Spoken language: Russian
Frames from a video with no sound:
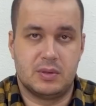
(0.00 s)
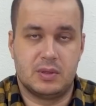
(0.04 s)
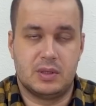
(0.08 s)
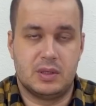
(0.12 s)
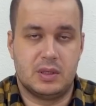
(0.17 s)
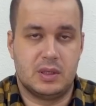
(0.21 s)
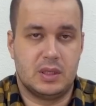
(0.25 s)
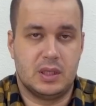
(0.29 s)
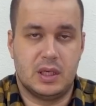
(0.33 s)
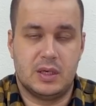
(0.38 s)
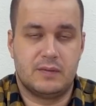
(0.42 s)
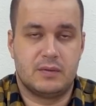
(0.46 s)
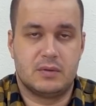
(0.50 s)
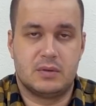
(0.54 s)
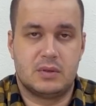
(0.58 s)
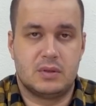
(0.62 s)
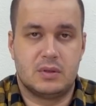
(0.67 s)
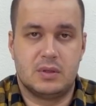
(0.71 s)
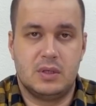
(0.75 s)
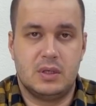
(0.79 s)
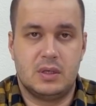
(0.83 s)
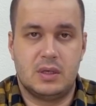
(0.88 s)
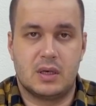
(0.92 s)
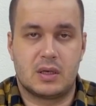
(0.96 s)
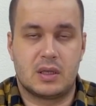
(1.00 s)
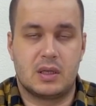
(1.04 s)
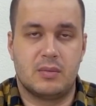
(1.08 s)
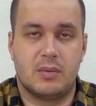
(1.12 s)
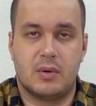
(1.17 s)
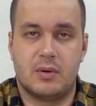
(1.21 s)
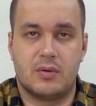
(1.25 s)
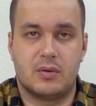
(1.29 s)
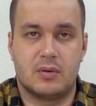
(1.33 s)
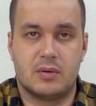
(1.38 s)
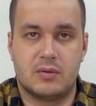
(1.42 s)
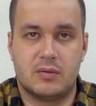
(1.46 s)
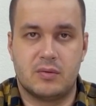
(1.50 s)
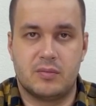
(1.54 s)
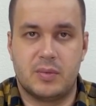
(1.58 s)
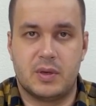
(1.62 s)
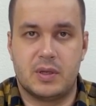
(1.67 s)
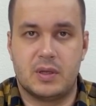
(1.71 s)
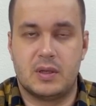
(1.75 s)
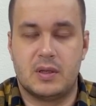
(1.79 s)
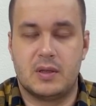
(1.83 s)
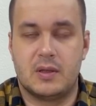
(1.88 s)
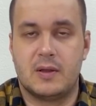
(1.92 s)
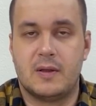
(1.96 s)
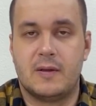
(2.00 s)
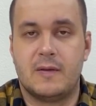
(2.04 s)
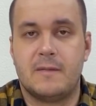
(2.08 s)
Я вот никак не могу этого понять.